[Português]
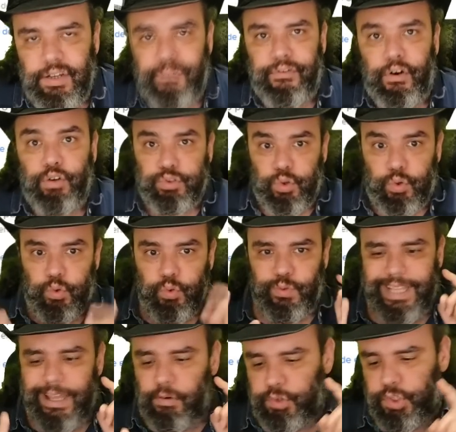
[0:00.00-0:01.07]
Eu volto com
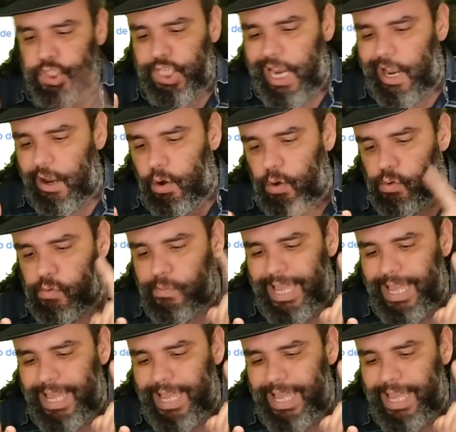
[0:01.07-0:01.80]
o Neo Geo,